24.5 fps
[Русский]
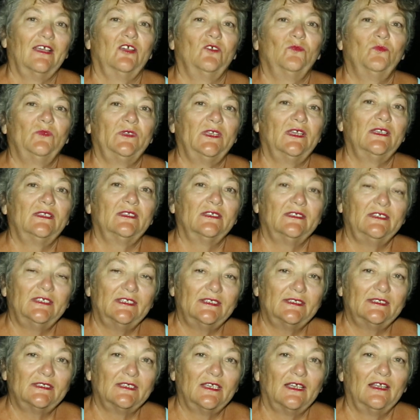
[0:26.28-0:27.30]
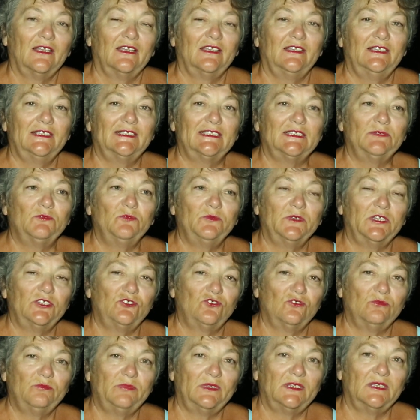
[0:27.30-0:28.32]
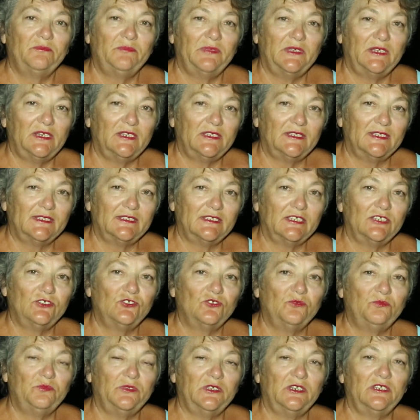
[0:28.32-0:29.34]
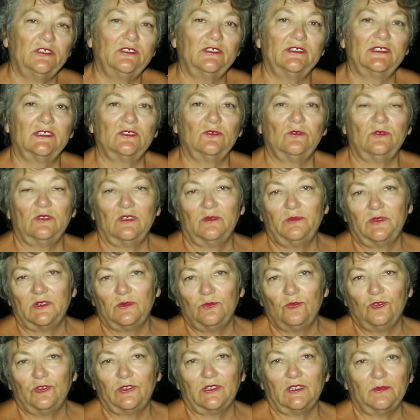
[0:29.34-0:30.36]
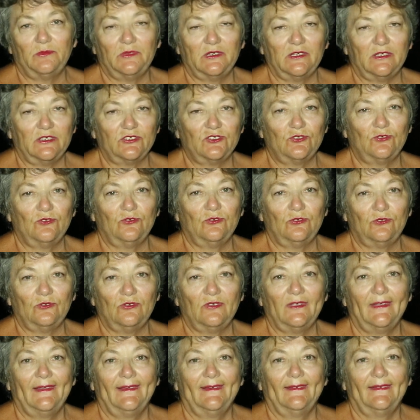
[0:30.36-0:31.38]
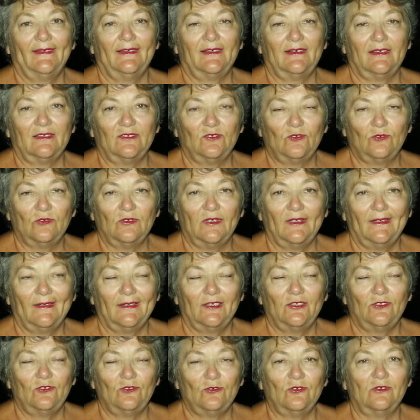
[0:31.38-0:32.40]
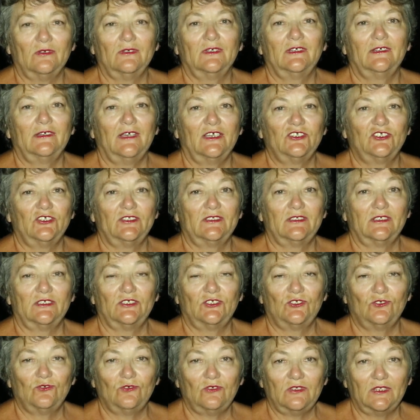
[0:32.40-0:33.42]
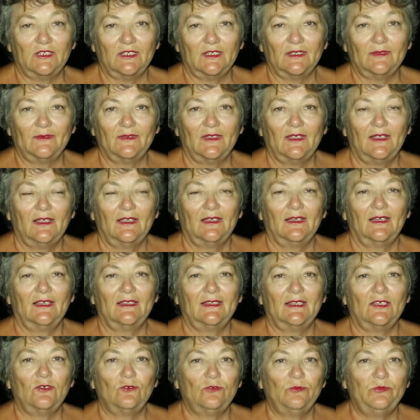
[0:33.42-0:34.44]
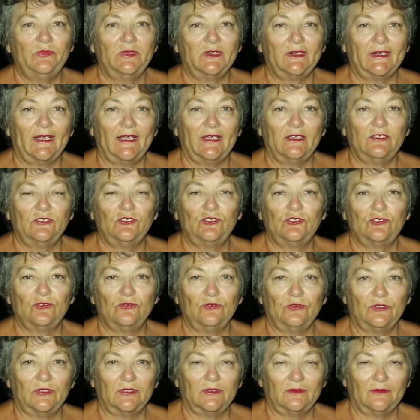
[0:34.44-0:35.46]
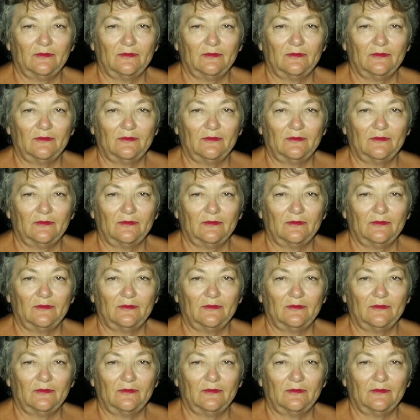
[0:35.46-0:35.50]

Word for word: У меня это есть. Если бы у меня еще была перекись, я еще перекисью обработала бы каждую эту ранку. Но кашица соды, она убирает зуд.